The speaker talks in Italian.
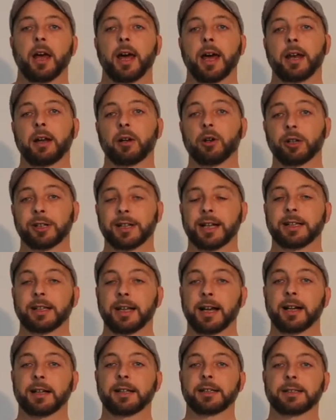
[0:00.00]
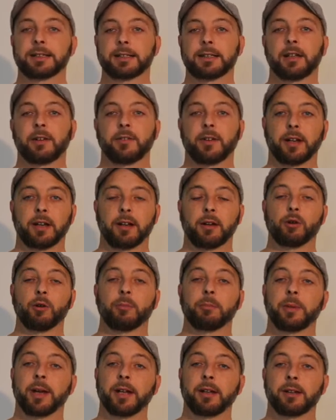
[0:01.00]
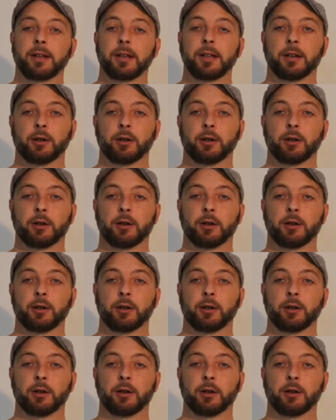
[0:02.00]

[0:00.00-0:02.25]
e ricordate anche di scrivere nei commenti gli